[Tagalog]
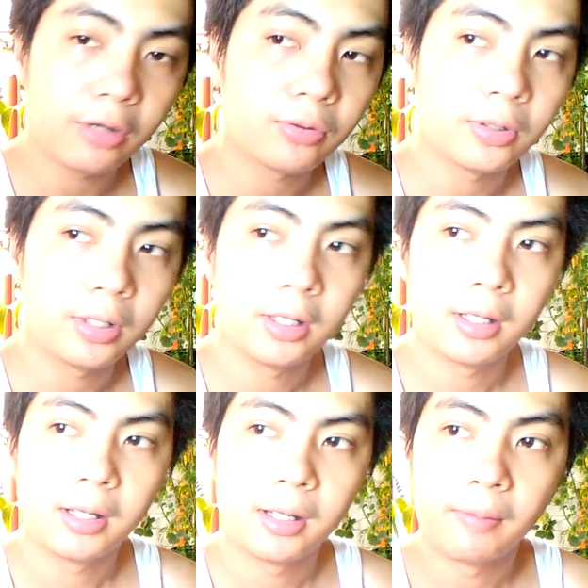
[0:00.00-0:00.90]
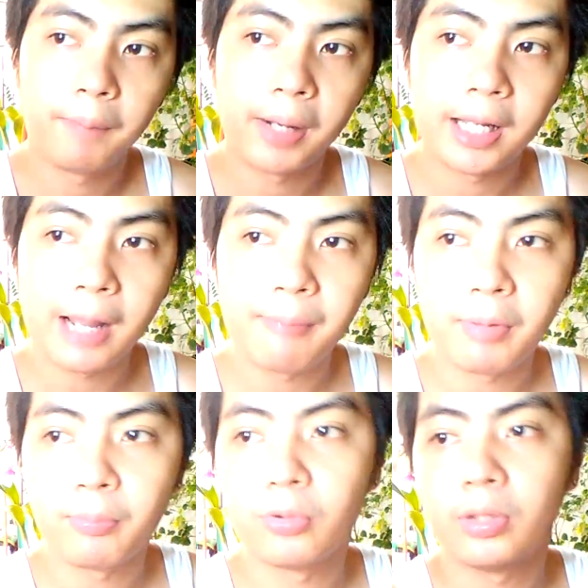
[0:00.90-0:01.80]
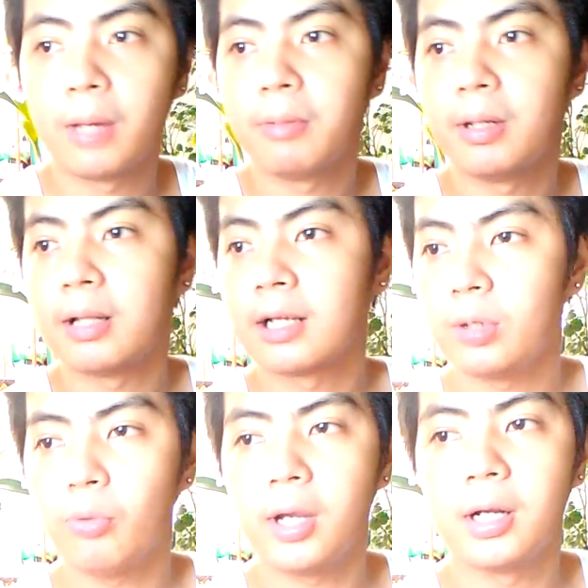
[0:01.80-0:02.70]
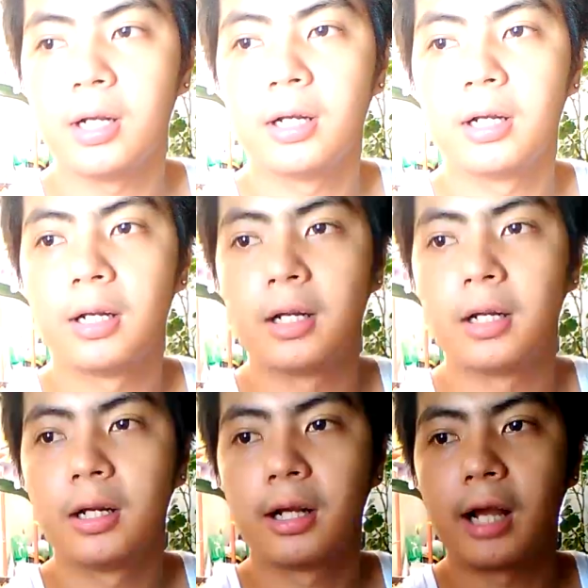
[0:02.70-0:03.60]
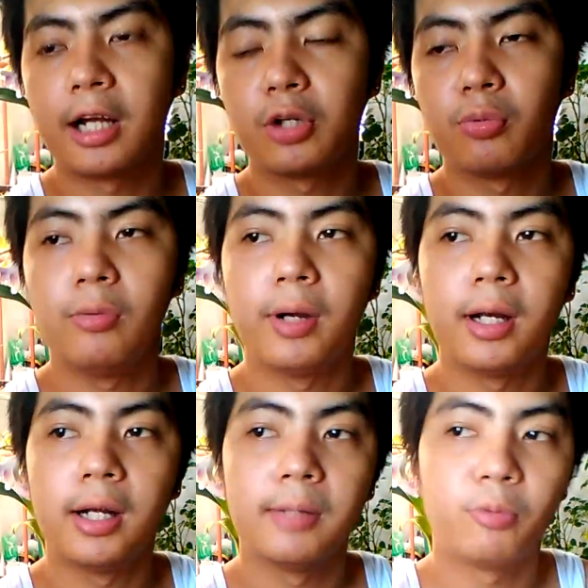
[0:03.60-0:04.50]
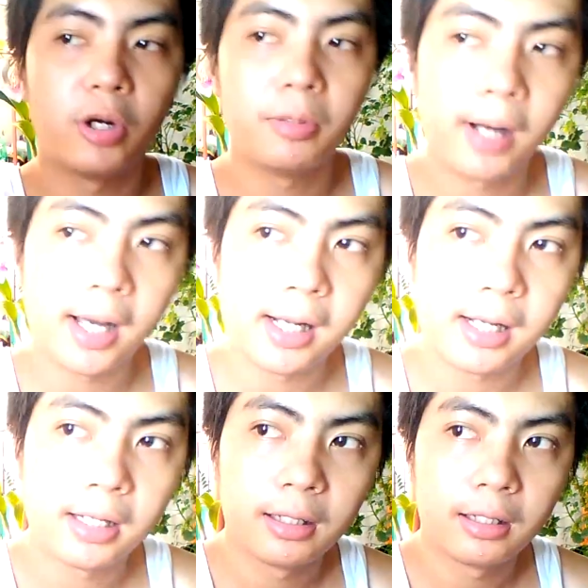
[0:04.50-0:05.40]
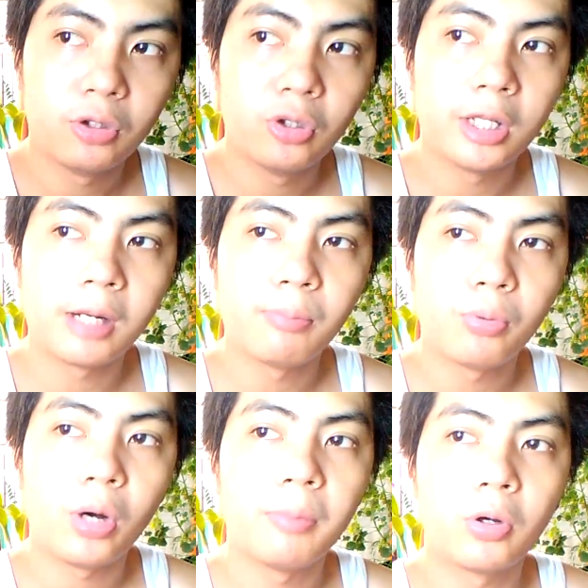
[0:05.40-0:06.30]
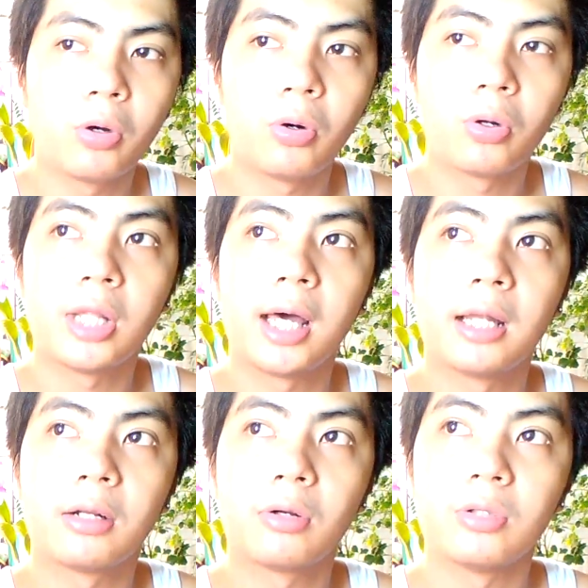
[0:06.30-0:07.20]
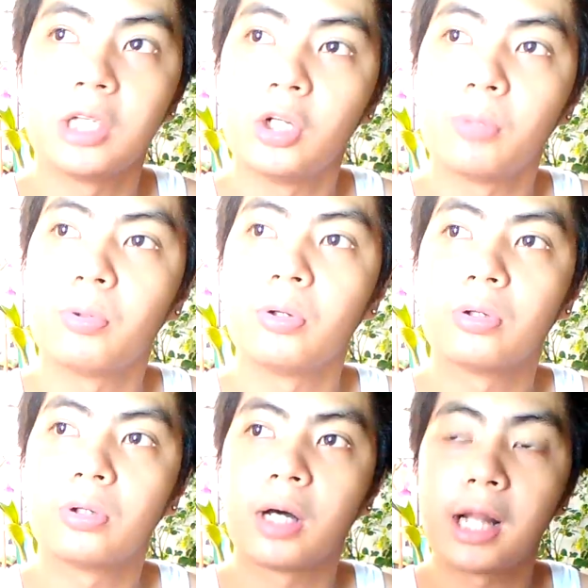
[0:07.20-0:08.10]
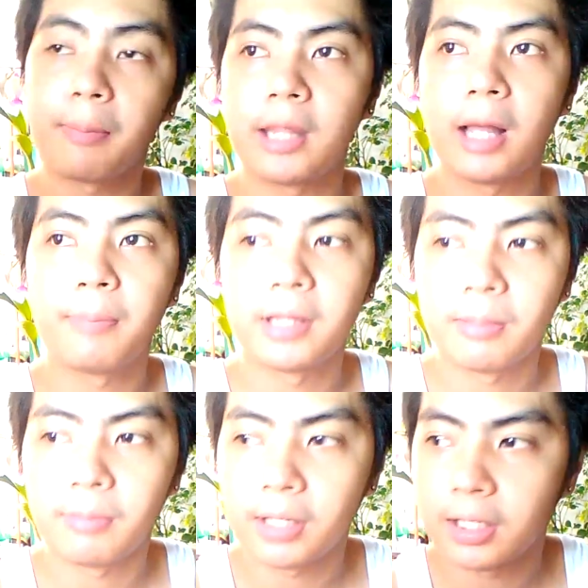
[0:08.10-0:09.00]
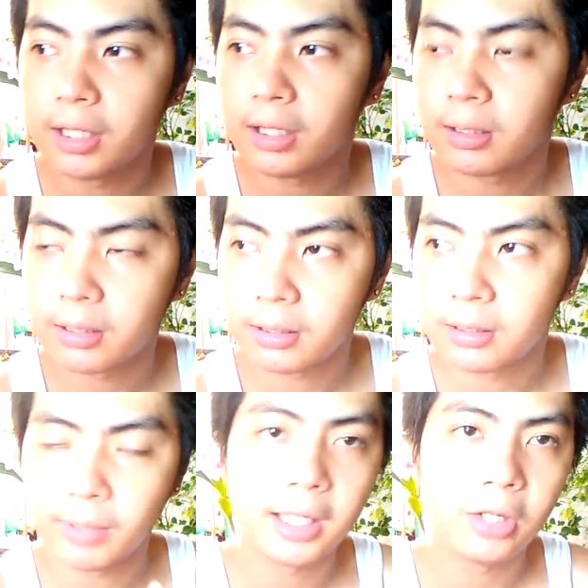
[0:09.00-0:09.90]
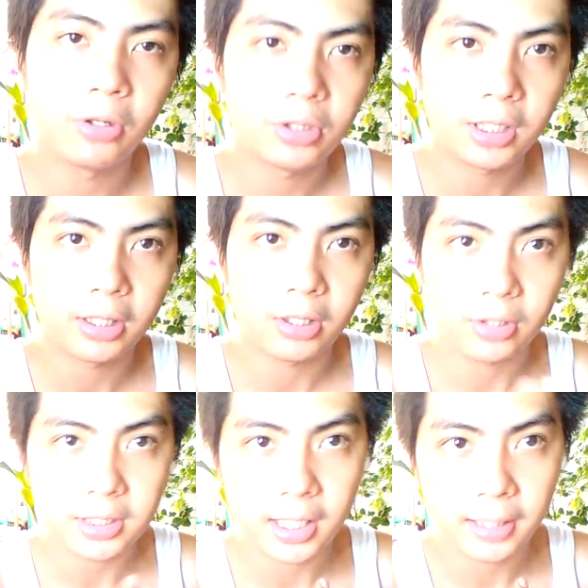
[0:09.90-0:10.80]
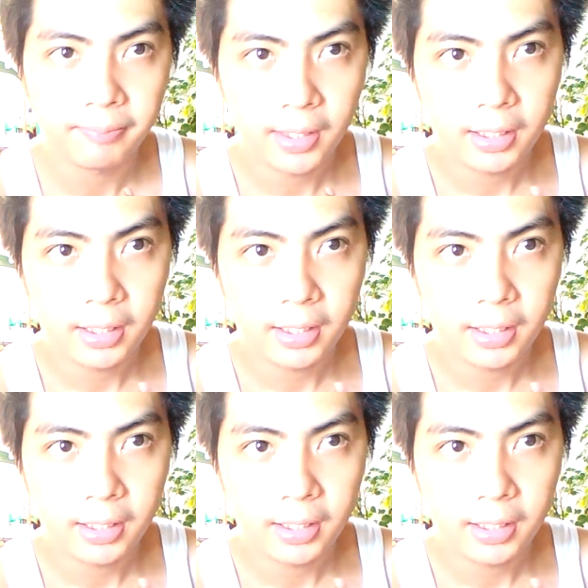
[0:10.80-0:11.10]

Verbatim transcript: yung pagrampa po namin ng swimwear, casual wear, formal. Doon na rin po kami kokoronahan kung sino po yung karapat dapat na maging maging ginoong Santa Rosa.